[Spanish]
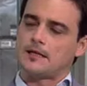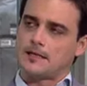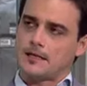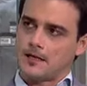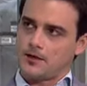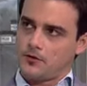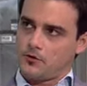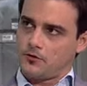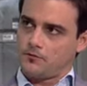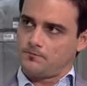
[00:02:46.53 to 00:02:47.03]

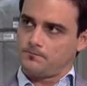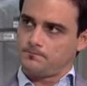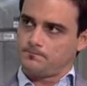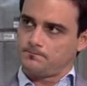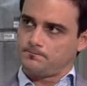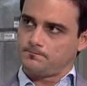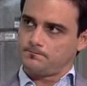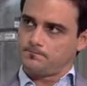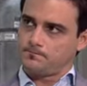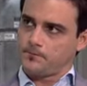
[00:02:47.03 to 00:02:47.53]
Ricardo,
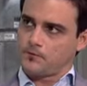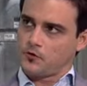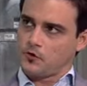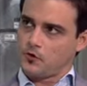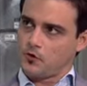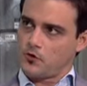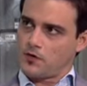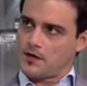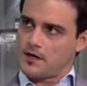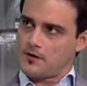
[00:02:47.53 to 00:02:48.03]

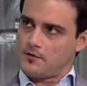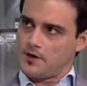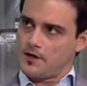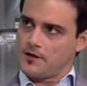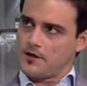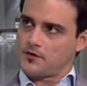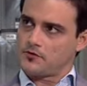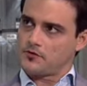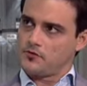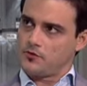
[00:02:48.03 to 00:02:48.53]
todo en la
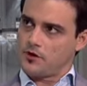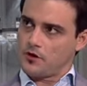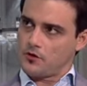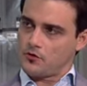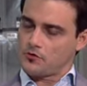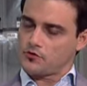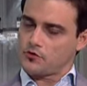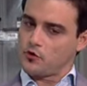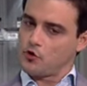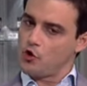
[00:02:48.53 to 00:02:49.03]
vida es un
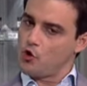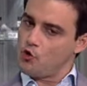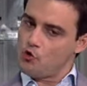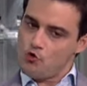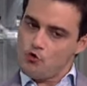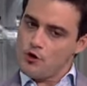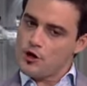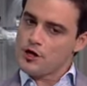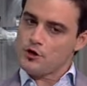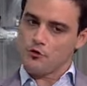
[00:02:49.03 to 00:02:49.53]
negocio. Lo
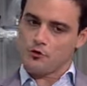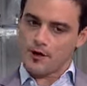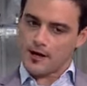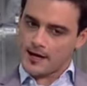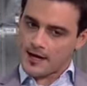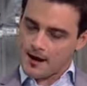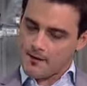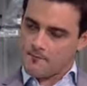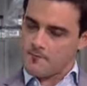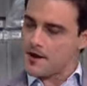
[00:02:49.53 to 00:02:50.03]
único
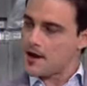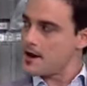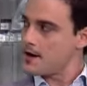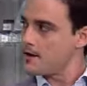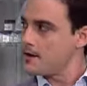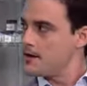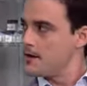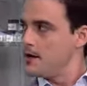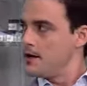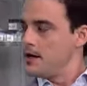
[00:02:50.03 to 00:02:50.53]
que
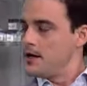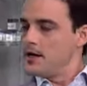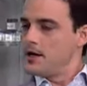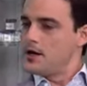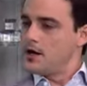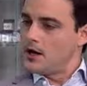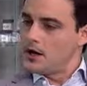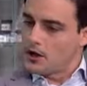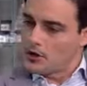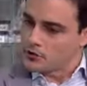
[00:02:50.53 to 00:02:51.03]
cambia
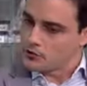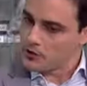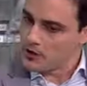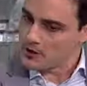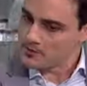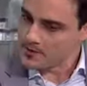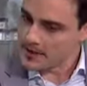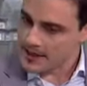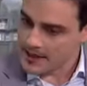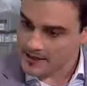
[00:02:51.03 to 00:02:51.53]

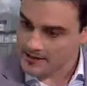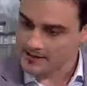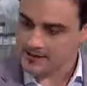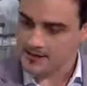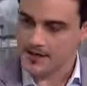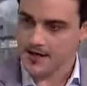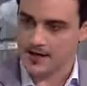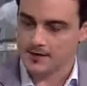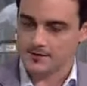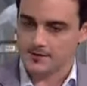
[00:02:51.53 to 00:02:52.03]
son las
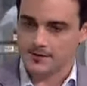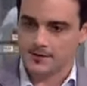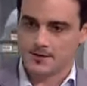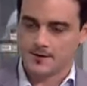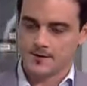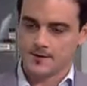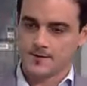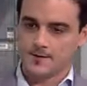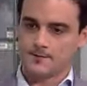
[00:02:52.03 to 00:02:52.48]
mercancías.